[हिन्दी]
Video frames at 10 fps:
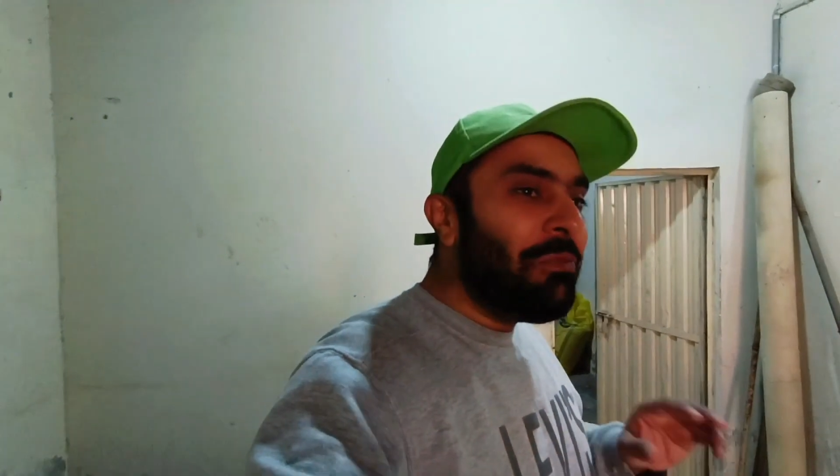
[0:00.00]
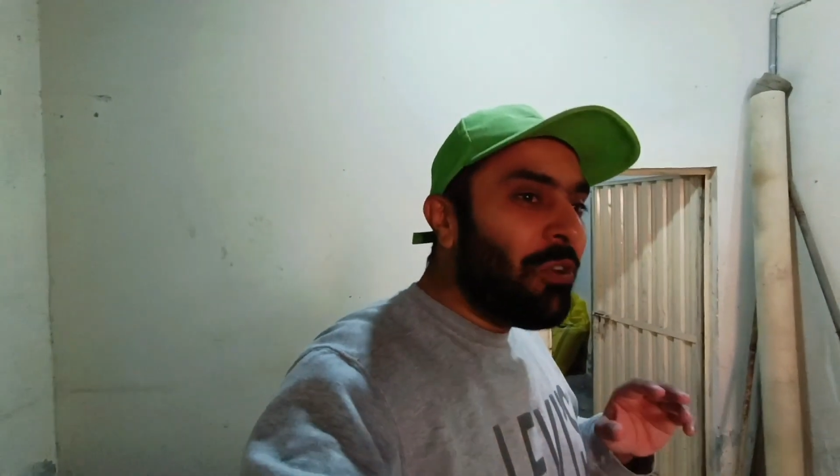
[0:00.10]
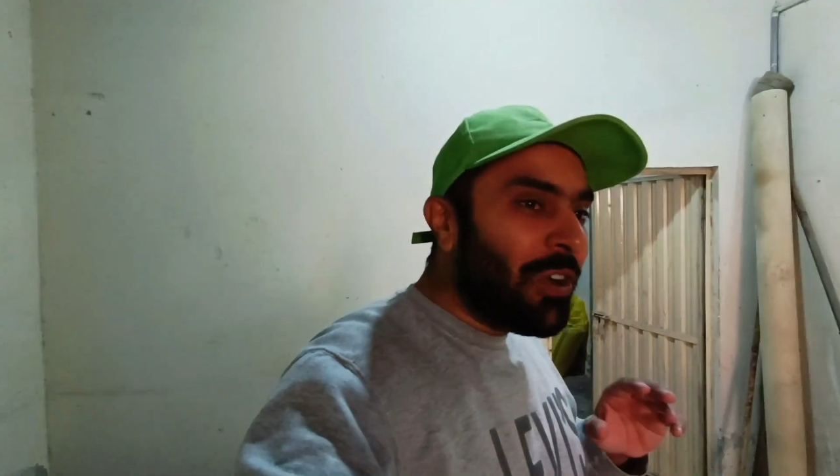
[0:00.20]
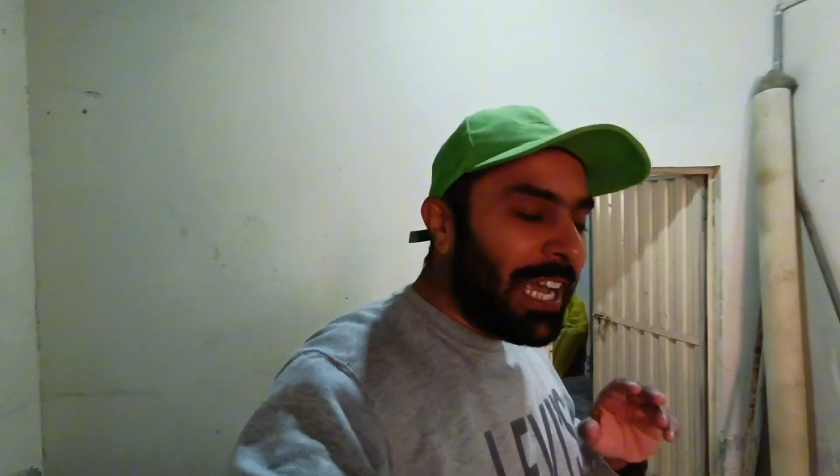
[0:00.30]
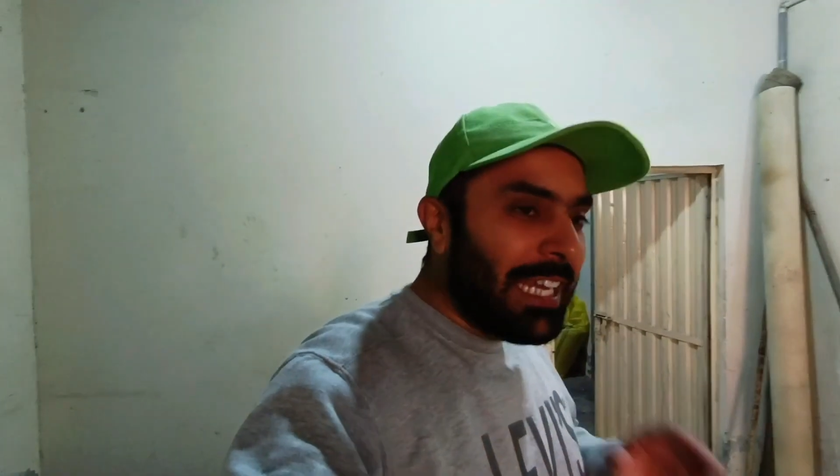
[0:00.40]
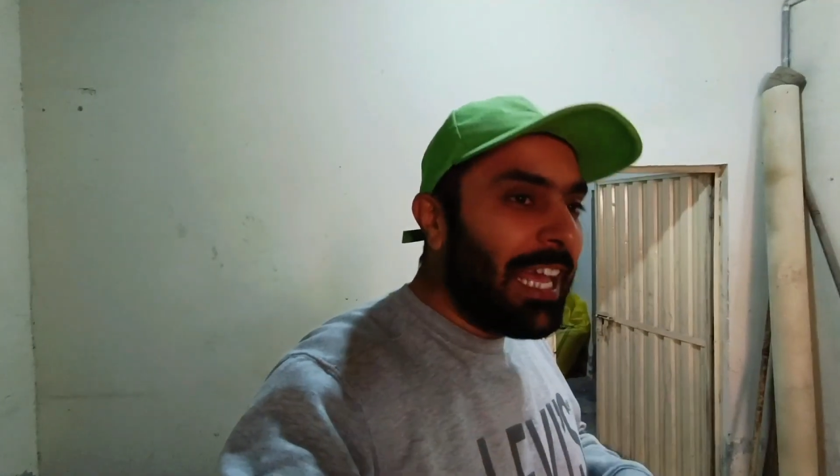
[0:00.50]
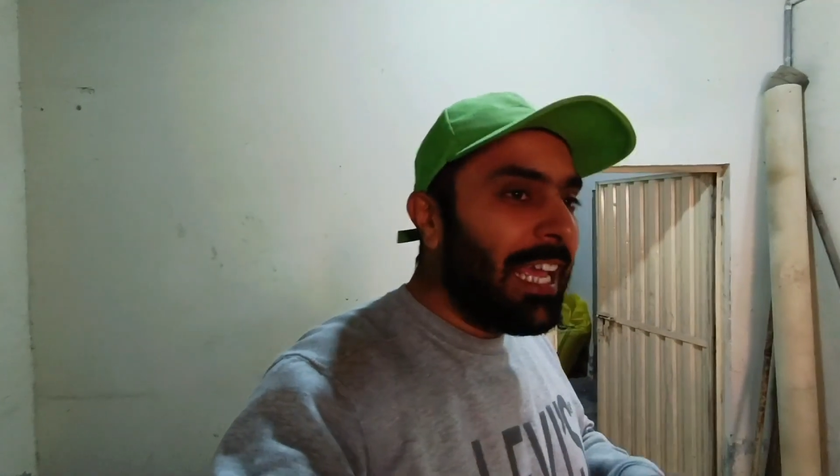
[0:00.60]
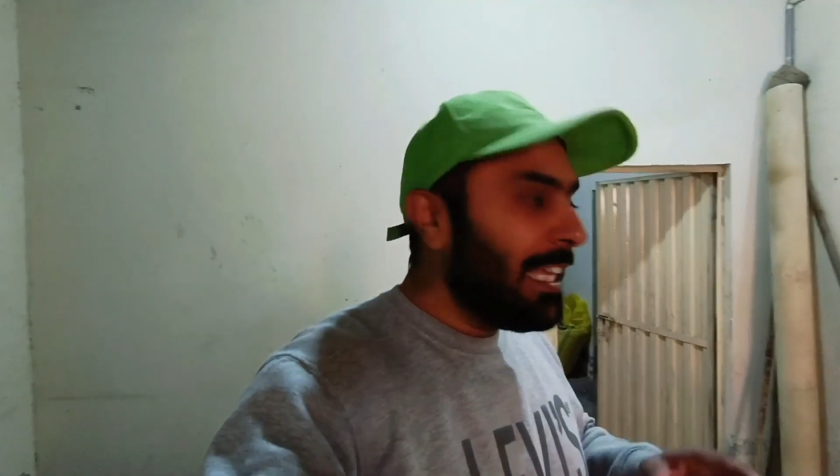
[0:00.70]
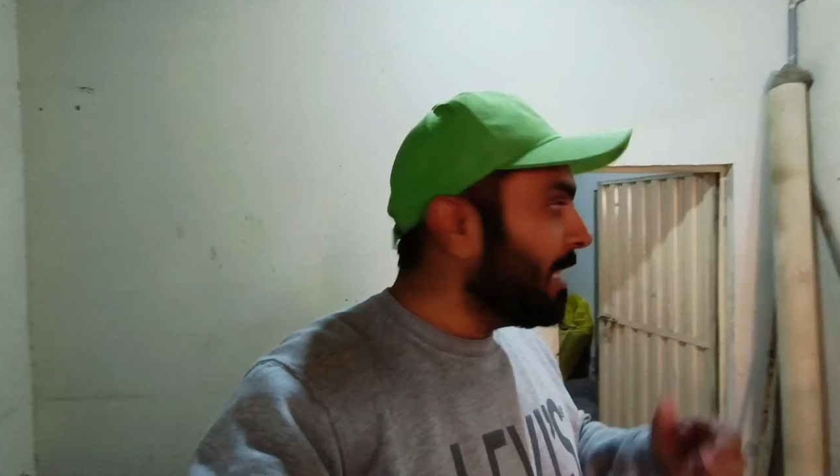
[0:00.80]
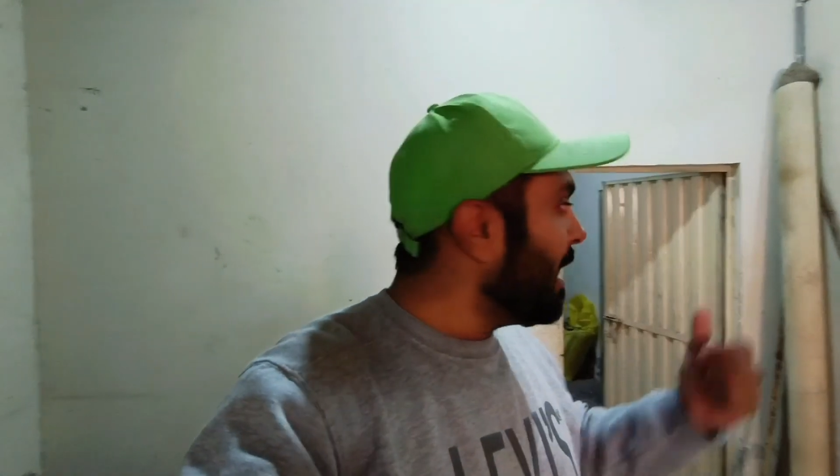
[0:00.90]
वो कहीं
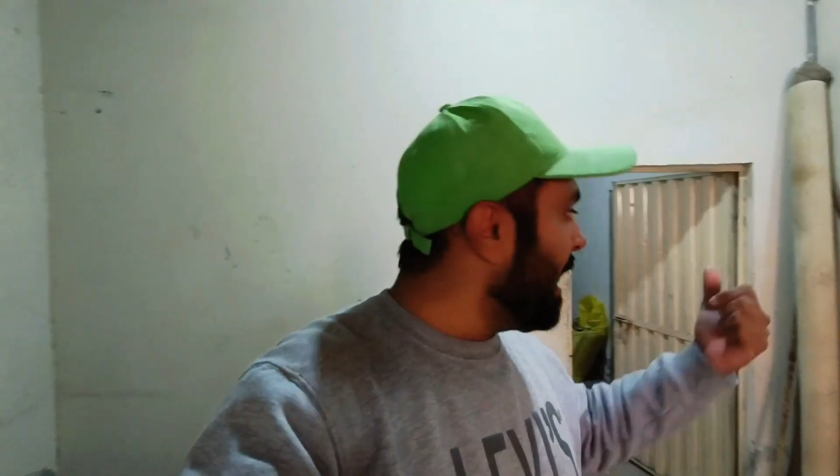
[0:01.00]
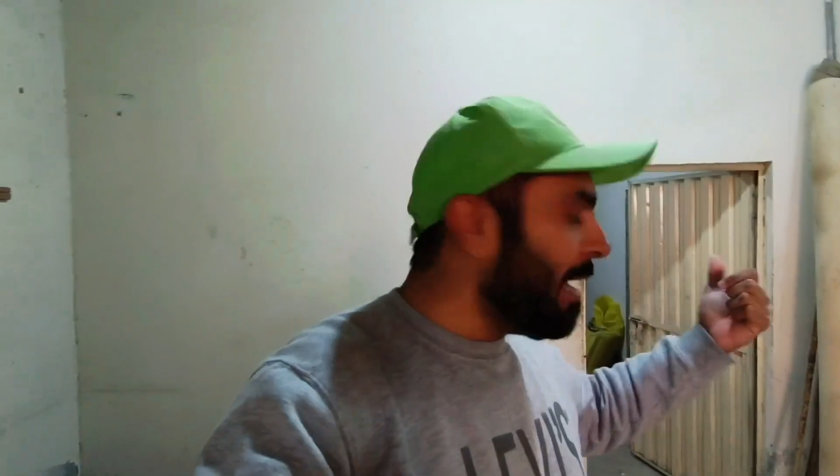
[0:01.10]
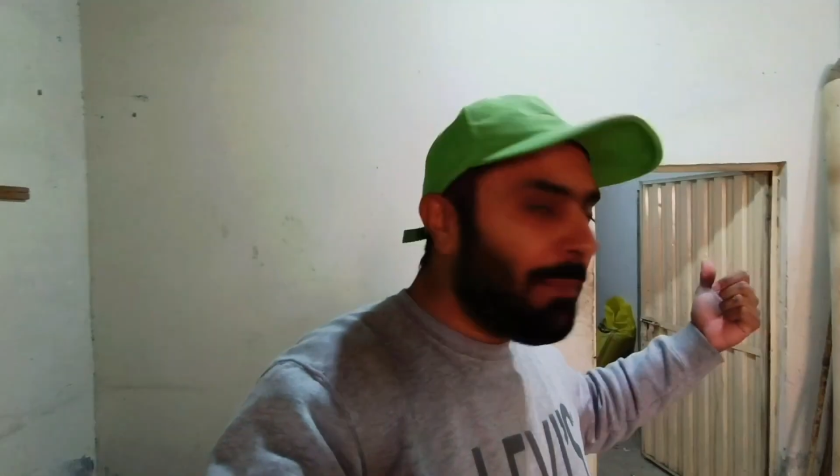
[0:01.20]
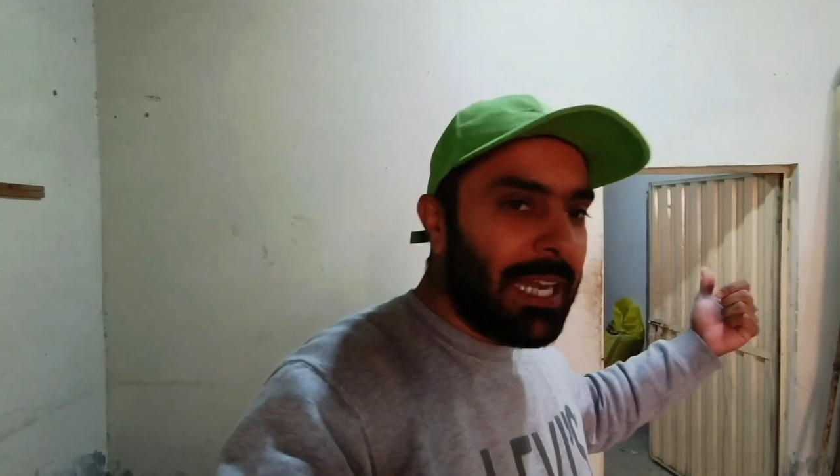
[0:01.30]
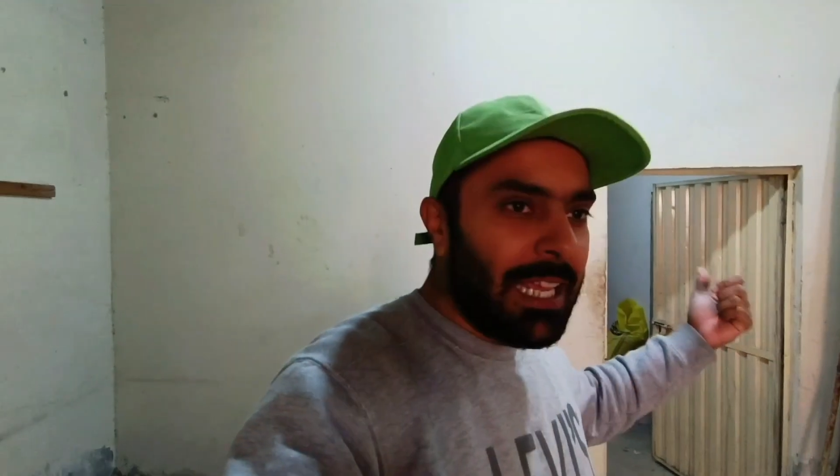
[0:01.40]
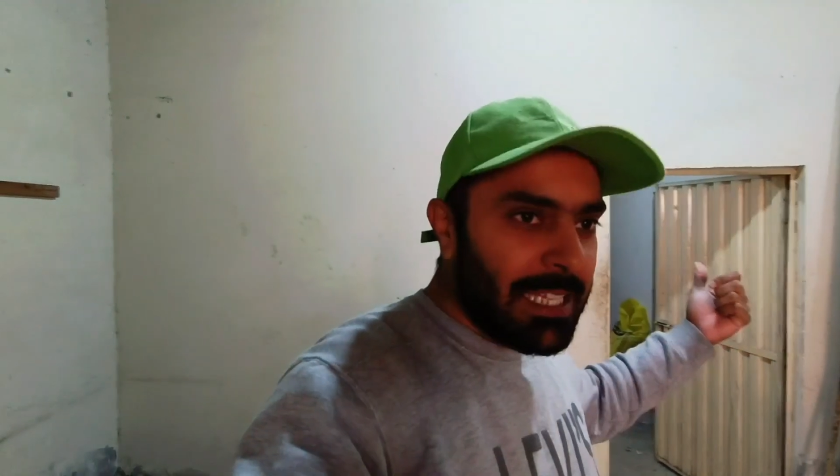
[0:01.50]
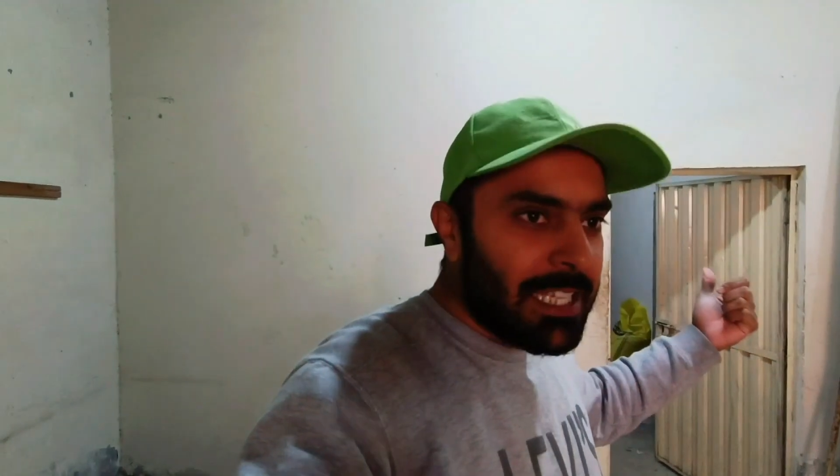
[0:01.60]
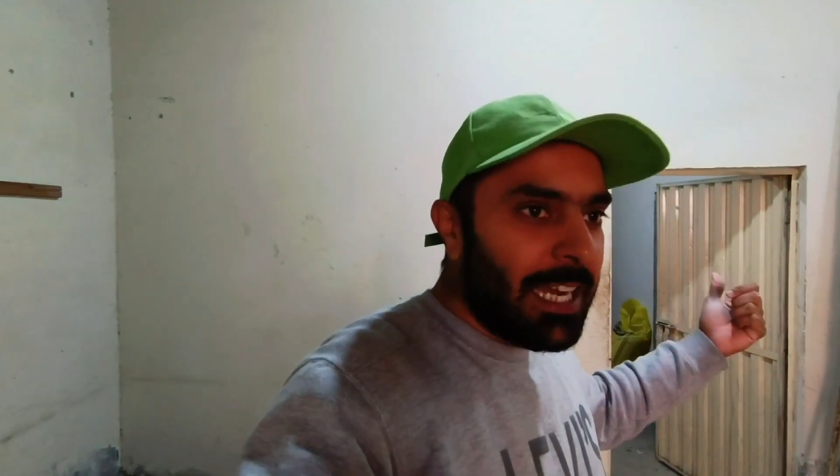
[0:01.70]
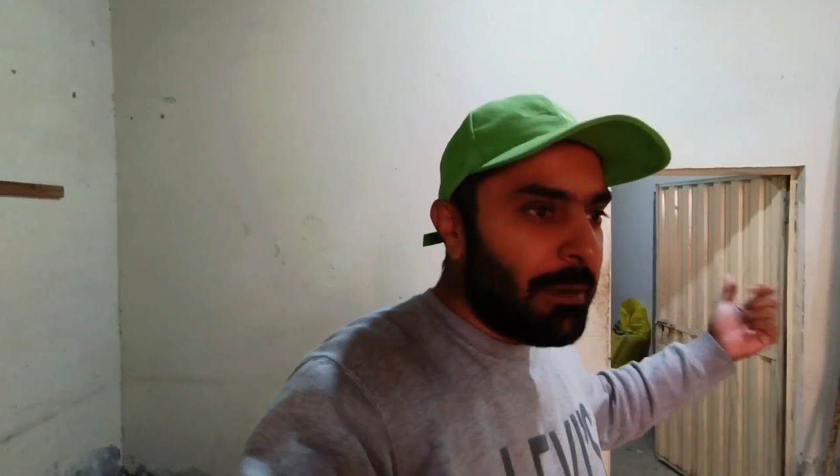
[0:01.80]
ना इधर आया पहले इस